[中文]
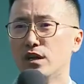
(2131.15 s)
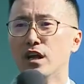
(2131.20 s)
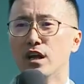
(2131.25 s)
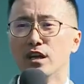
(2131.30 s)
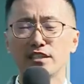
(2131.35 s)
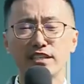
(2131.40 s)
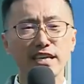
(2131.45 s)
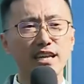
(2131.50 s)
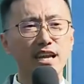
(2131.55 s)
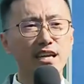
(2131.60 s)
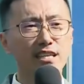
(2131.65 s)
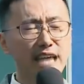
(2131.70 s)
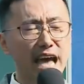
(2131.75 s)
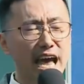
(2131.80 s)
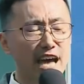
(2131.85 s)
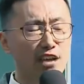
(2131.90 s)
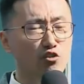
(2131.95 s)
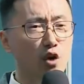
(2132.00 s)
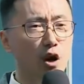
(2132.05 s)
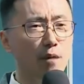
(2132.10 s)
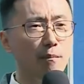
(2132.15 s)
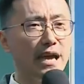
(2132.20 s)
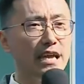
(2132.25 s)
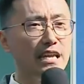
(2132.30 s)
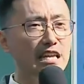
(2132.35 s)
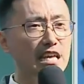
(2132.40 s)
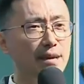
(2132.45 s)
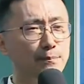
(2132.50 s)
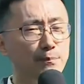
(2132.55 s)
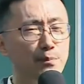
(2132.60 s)
今天在爱多美，
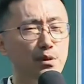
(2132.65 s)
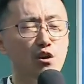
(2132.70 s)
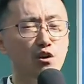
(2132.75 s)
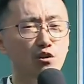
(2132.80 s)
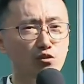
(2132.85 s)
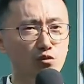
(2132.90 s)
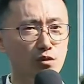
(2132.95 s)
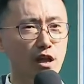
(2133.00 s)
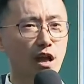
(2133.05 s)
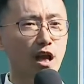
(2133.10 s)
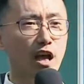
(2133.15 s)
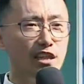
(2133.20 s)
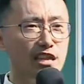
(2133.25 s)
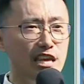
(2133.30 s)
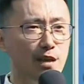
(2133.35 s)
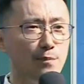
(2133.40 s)
你不用你